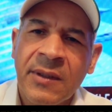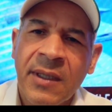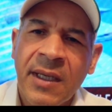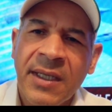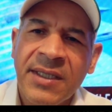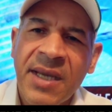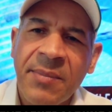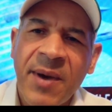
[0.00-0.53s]

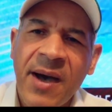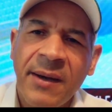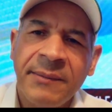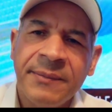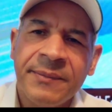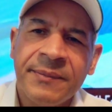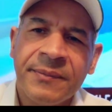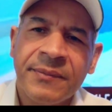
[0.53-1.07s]
أن يبقى
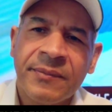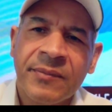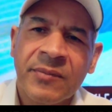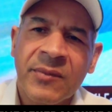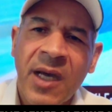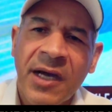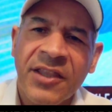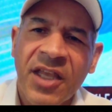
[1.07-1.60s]

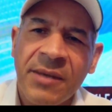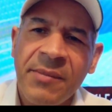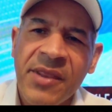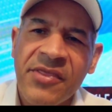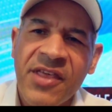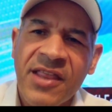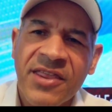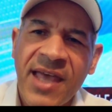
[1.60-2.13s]
أكثر من
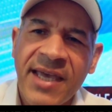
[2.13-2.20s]
ثلاث